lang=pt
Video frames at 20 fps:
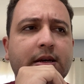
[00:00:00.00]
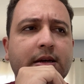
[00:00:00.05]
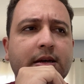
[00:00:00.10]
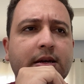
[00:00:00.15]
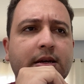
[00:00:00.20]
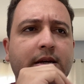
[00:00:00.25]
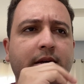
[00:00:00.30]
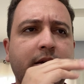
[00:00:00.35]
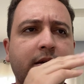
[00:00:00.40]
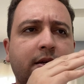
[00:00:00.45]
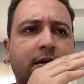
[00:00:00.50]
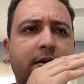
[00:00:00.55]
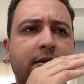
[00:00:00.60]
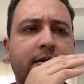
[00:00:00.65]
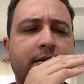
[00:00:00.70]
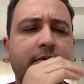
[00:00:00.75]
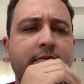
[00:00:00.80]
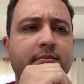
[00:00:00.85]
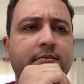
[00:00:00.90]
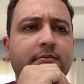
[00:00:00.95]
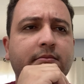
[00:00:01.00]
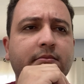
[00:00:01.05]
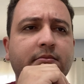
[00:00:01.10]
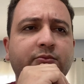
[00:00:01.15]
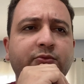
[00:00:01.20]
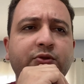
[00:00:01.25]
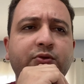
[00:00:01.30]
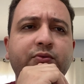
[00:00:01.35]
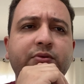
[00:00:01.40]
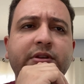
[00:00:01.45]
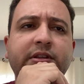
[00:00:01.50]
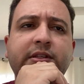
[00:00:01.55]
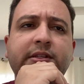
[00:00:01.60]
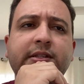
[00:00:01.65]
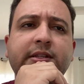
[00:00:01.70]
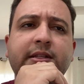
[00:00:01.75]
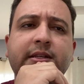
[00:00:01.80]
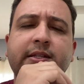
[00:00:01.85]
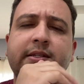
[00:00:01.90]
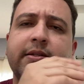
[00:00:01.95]
ah, muito
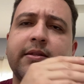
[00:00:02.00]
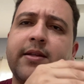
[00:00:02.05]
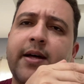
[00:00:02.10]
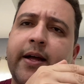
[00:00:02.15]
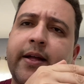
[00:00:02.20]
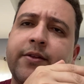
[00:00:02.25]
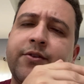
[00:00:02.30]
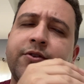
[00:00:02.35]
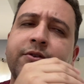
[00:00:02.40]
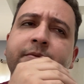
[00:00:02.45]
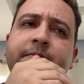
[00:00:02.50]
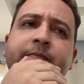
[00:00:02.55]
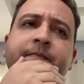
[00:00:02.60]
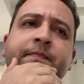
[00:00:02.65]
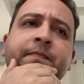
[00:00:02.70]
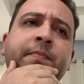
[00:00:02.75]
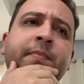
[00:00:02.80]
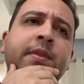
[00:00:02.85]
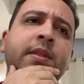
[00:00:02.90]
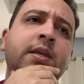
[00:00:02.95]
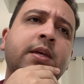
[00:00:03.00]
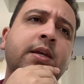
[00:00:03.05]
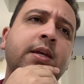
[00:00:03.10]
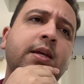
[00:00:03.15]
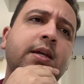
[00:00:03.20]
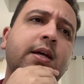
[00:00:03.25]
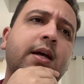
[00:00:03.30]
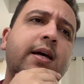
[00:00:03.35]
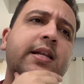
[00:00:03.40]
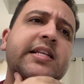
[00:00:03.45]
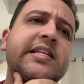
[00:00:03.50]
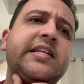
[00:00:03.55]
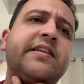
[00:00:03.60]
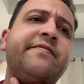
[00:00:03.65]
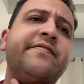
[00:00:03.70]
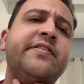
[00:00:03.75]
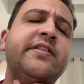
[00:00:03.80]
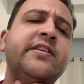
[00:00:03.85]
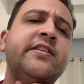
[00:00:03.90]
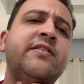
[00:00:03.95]
conhecido na cidade, ali na
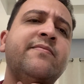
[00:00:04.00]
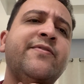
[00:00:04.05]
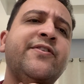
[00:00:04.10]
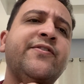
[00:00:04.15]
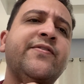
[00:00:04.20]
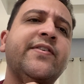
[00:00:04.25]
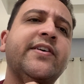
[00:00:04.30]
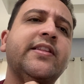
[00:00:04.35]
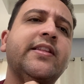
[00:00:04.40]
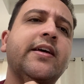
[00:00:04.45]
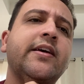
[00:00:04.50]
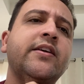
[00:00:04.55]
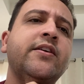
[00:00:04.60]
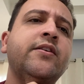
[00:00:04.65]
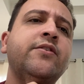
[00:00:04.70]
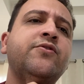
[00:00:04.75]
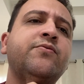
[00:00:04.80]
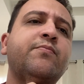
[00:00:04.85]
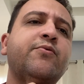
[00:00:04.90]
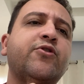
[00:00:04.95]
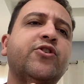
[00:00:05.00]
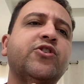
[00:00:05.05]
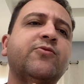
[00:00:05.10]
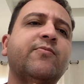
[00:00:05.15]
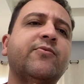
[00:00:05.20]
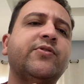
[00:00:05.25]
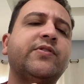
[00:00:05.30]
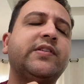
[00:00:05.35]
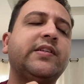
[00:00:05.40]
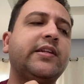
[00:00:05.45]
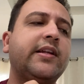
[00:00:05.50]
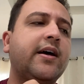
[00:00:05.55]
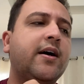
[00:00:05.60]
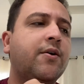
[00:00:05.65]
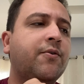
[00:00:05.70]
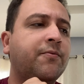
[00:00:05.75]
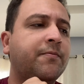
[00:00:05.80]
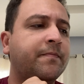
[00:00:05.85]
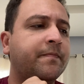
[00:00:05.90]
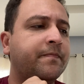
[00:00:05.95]
Avenida Manuel Ataíde, próximo ao
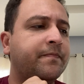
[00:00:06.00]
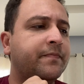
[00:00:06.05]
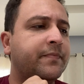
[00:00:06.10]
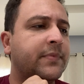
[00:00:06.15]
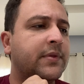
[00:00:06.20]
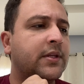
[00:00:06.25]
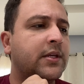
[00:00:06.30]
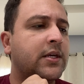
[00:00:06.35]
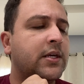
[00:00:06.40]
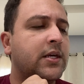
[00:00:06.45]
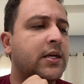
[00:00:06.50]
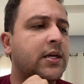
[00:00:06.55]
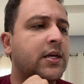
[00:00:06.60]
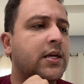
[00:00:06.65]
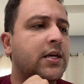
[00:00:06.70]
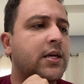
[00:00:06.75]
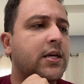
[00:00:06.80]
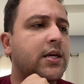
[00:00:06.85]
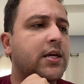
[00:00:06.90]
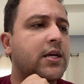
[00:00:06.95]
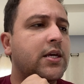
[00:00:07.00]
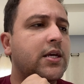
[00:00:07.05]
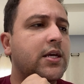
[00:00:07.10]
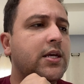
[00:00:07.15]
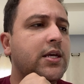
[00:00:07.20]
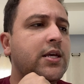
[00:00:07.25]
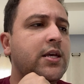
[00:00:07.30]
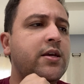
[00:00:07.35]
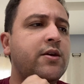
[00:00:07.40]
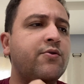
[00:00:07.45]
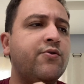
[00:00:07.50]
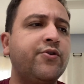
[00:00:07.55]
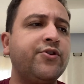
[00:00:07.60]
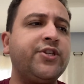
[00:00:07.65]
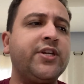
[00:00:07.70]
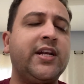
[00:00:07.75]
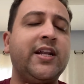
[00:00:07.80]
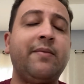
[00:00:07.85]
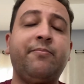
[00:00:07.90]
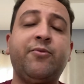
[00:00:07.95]
Sinal. E
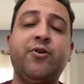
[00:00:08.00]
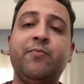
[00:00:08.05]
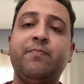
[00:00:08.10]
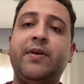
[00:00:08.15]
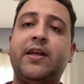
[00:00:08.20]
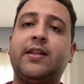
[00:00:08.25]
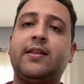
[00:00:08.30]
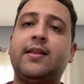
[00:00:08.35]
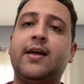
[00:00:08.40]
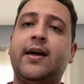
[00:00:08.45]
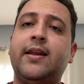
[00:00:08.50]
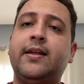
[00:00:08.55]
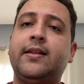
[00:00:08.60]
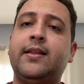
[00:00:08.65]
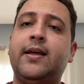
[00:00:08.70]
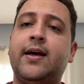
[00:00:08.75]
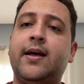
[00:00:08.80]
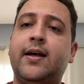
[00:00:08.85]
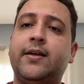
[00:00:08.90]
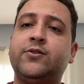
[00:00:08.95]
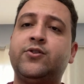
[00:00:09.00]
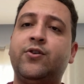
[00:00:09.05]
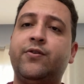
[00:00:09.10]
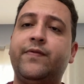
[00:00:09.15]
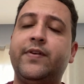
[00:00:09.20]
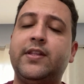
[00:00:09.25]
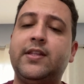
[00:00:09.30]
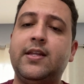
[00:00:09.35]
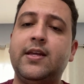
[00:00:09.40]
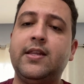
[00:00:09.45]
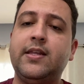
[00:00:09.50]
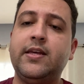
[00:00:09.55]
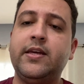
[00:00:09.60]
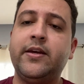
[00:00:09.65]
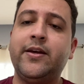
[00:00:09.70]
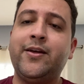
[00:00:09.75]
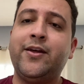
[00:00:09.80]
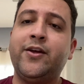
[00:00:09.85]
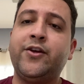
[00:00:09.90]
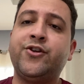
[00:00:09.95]
hoje ela é proprietária da
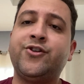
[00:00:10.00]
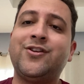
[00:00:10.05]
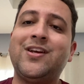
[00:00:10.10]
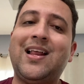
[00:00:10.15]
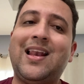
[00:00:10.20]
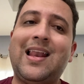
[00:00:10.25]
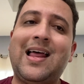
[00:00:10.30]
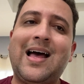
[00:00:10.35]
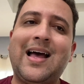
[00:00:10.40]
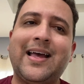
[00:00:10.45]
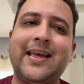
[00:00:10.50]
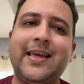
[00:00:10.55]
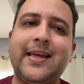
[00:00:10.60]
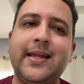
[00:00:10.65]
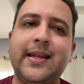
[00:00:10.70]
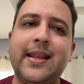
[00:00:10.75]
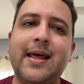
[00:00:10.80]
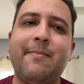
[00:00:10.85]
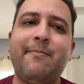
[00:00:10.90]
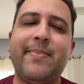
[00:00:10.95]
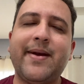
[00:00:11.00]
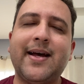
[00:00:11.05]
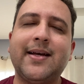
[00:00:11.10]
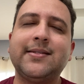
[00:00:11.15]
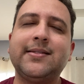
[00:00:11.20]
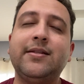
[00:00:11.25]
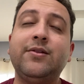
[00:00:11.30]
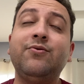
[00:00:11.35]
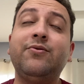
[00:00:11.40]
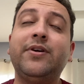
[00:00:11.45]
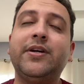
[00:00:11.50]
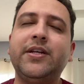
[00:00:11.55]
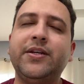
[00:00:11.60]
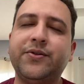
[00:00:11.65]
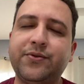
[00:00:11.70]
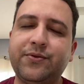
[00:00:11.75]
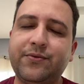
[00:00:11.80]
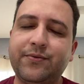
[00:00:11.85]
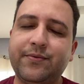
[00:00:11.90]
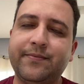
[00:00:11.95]
sorveteria Gelac, na Praça do
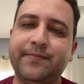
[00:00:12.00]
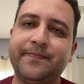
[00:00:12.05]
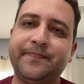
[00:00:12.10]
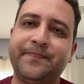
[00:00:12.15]
Cristo.